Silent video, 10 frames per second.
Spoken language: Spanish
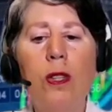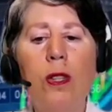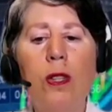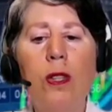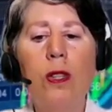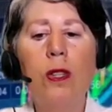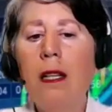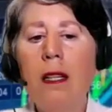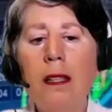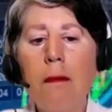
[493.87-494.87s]
a
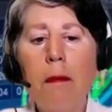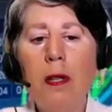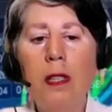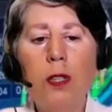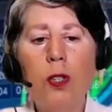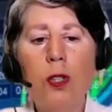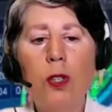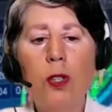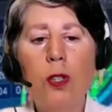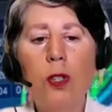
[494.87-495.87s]
a que no hay que
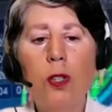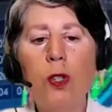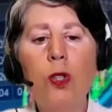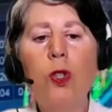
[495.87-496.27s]
perder tiempo en eso.